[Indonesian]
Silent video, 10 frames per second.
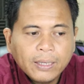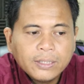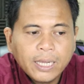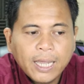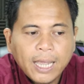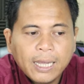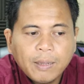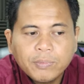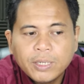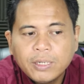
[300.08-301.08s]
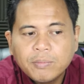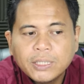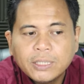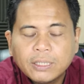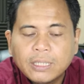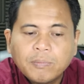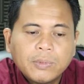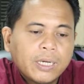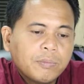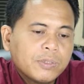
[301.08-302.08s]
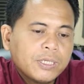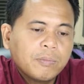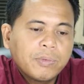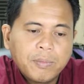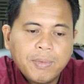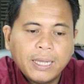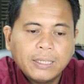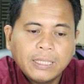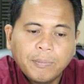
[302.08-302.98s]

saya anggap ini masih tetap ritmenya berimbang.